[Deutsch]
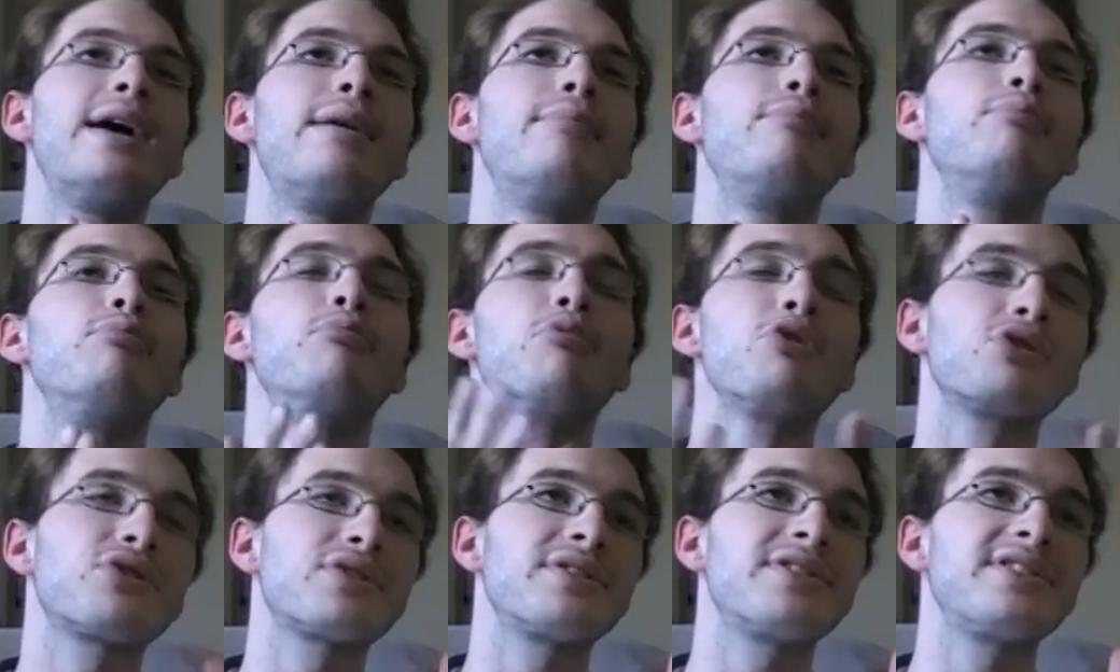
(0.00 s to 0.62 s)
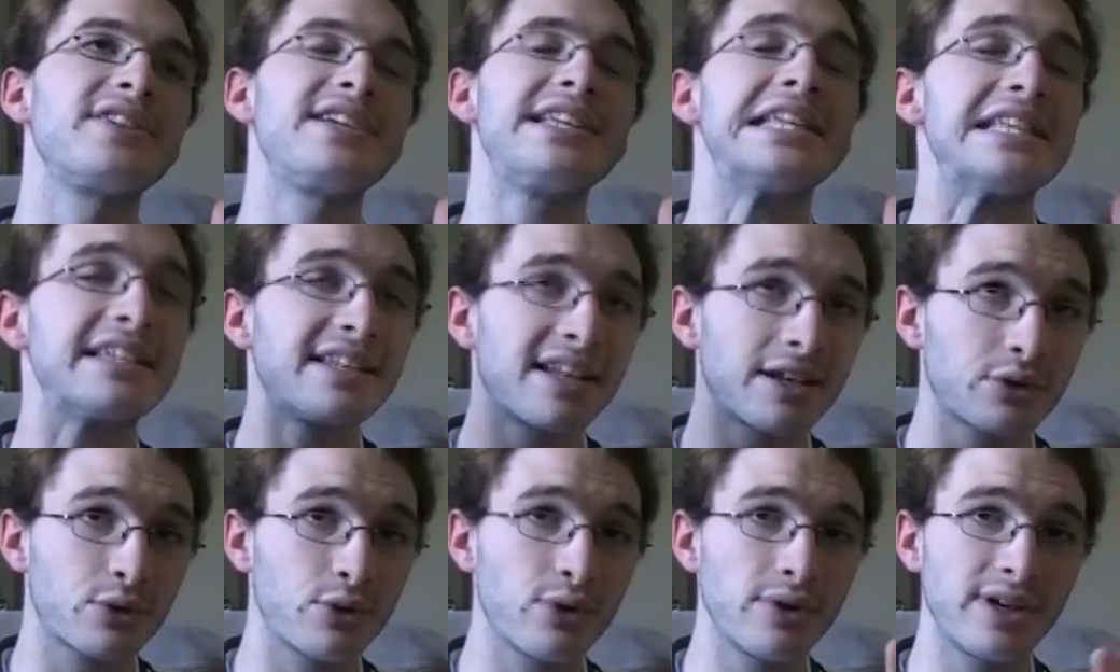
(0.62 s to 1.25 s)
müssen sie
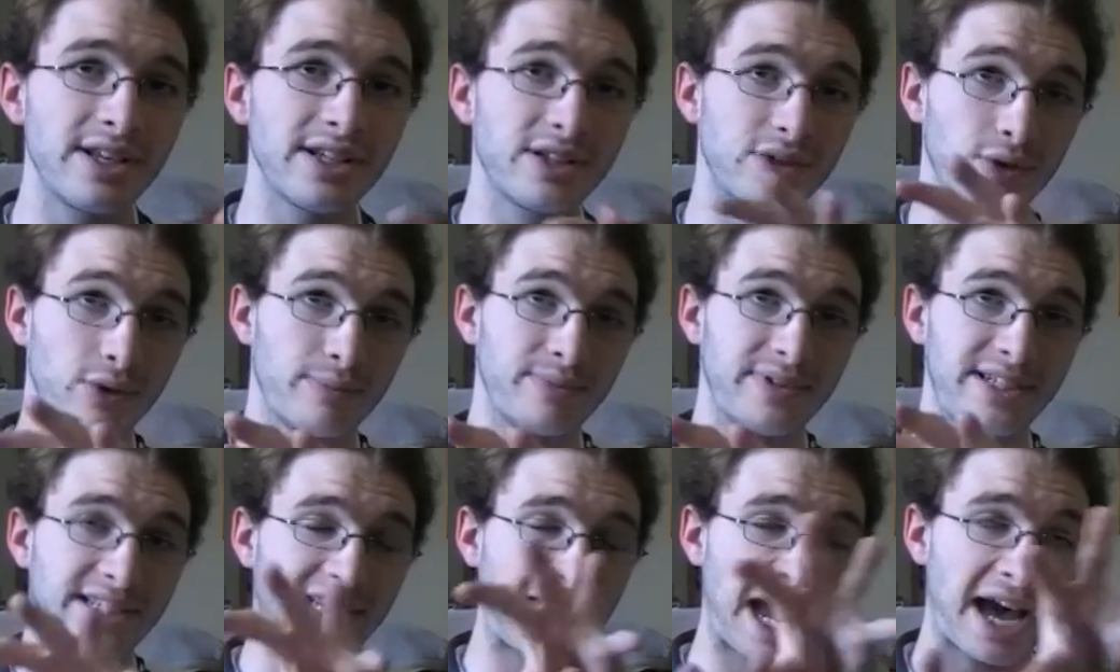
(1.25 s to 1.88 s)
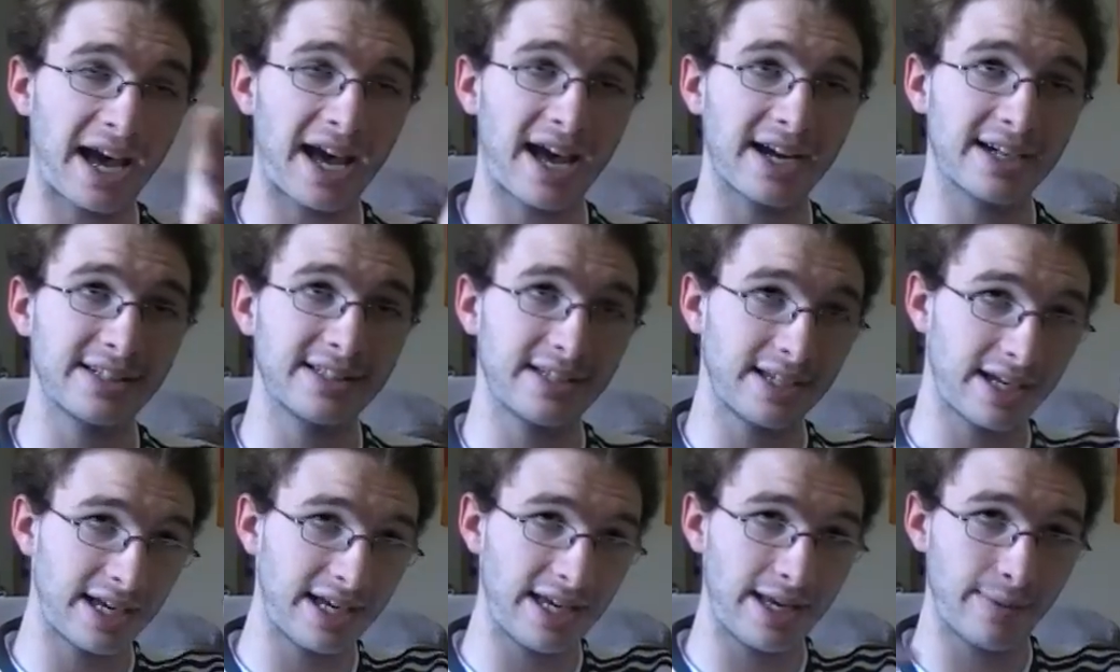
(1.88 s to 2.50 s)
natürlich, um die
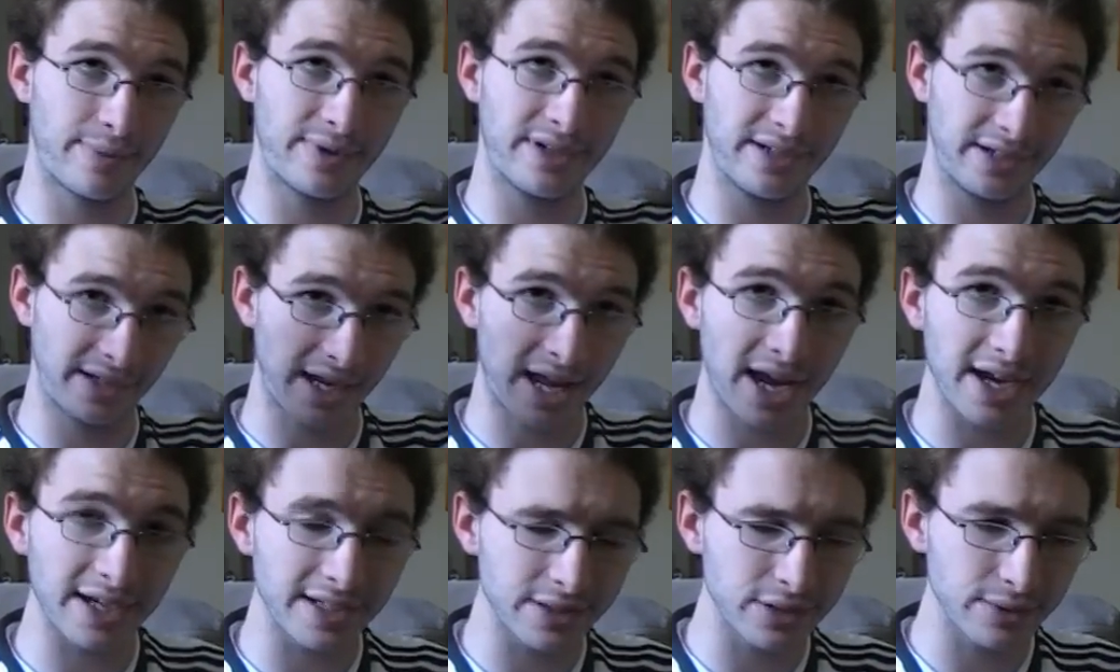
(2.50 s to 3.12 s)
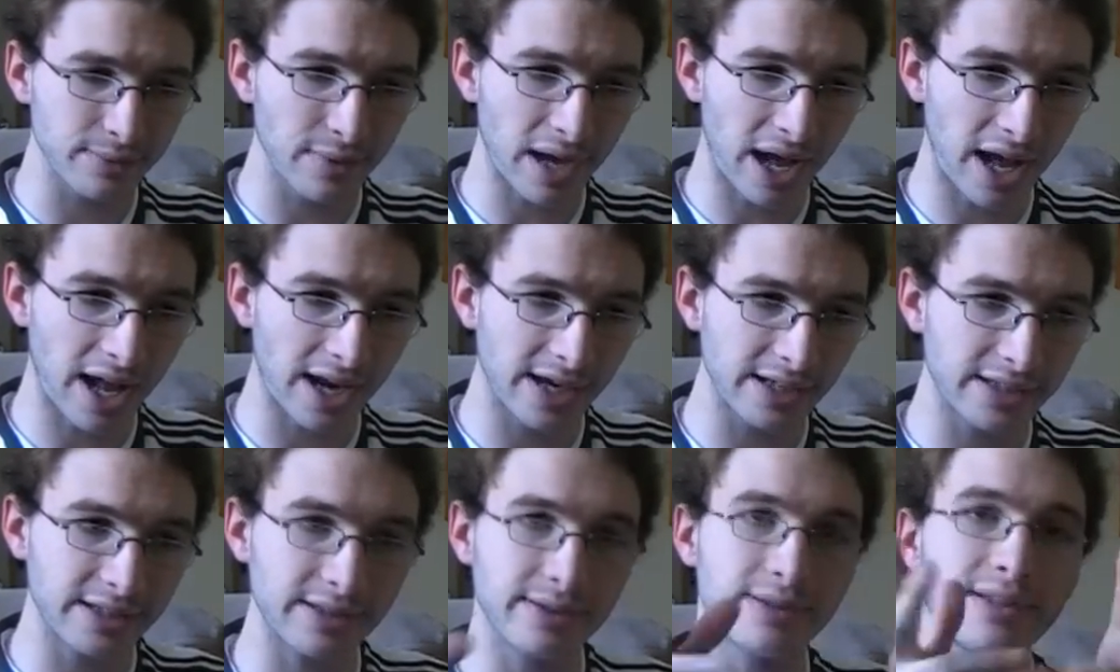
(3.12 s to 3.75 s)
Charakterebenen gleich zu
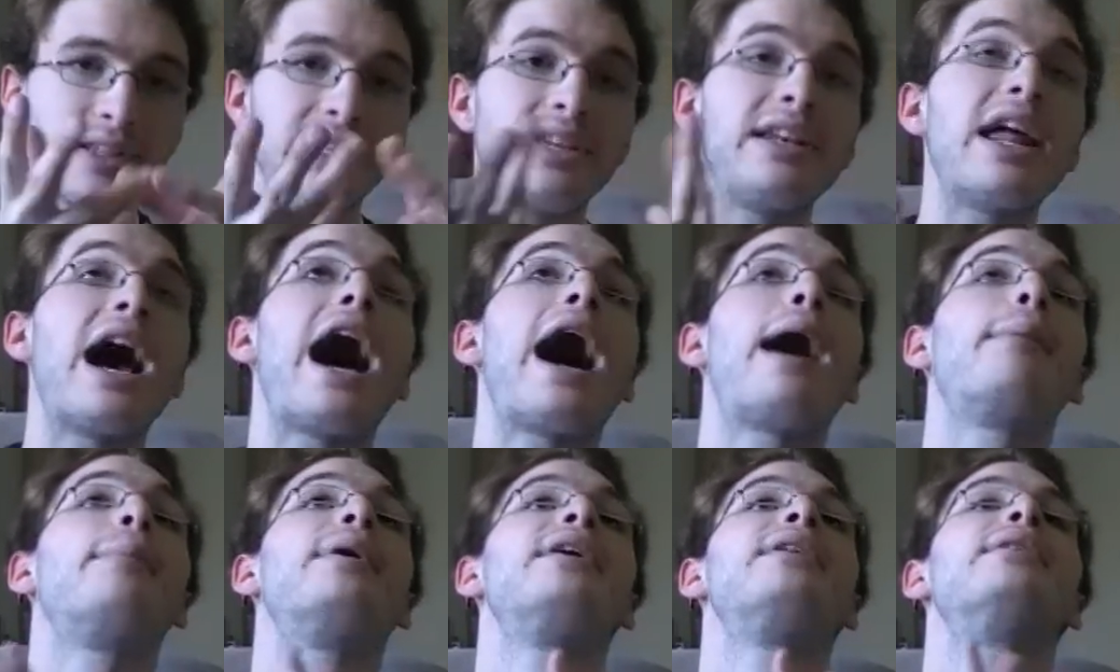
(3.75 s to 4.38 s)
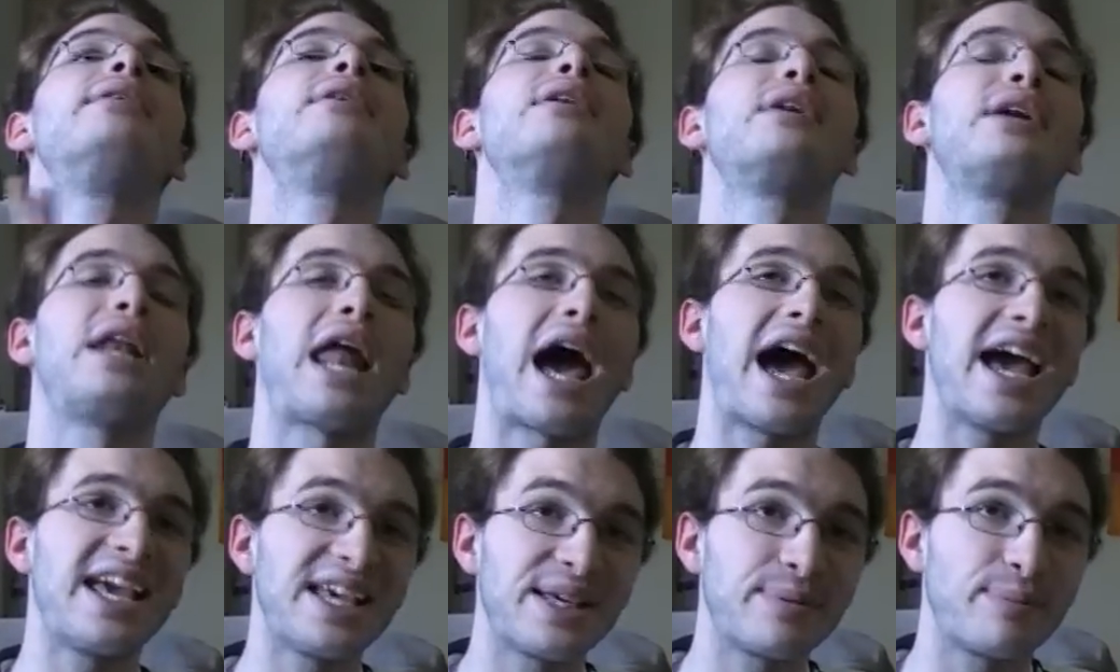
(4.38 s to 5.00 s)
behalten, die Namen
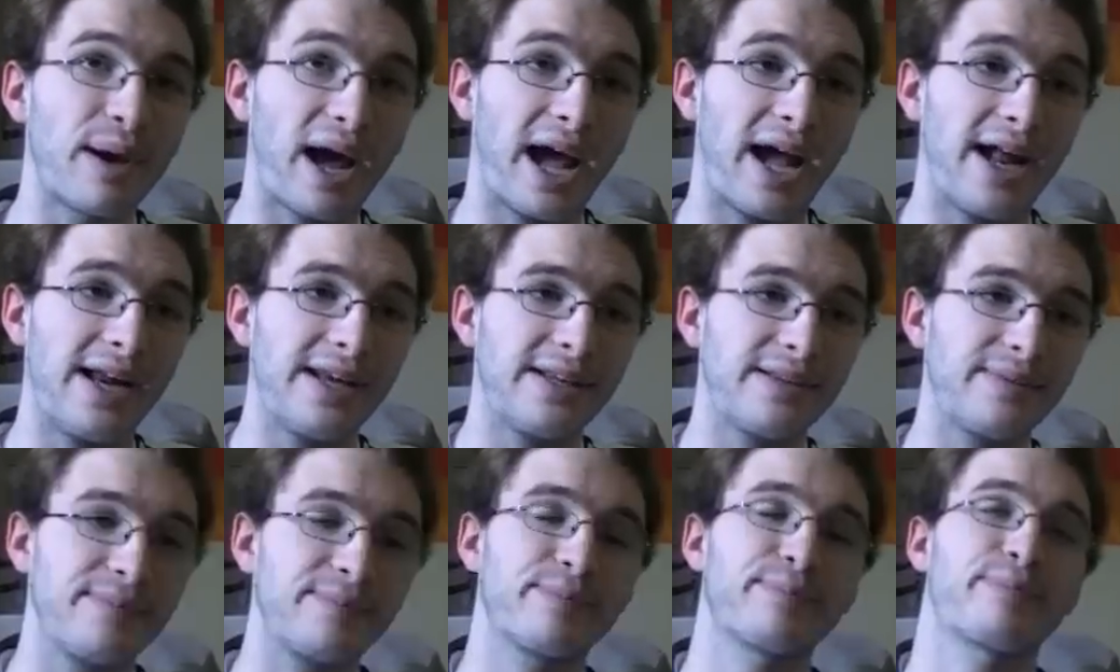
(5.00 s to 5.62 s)
gleich behalten.